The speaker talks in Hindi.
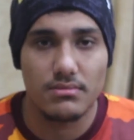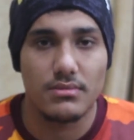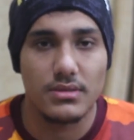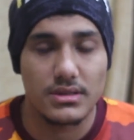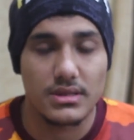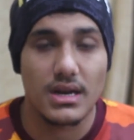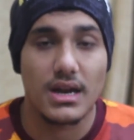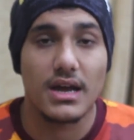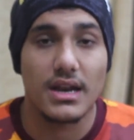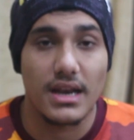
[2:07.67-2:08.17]

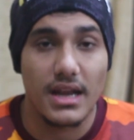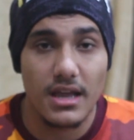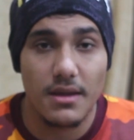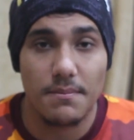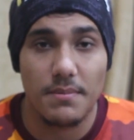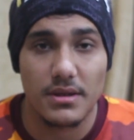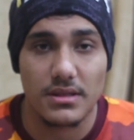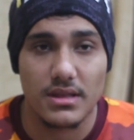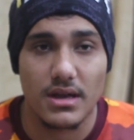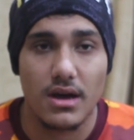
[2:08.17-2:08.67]
इतना नहीं
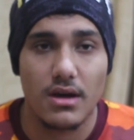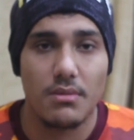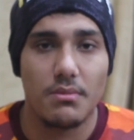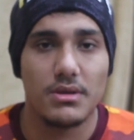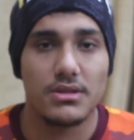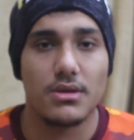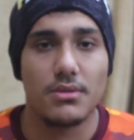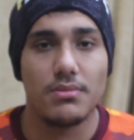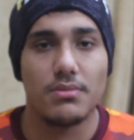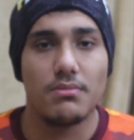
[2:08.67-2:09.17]
पता
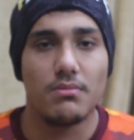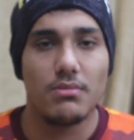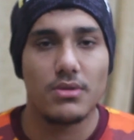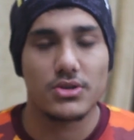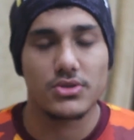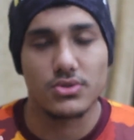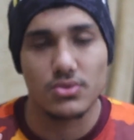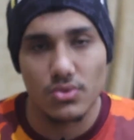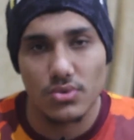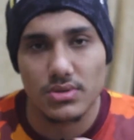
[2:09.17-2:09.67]
मतलब
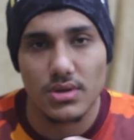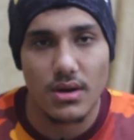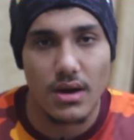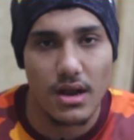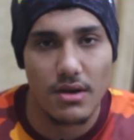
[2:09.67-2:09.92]
मखसूस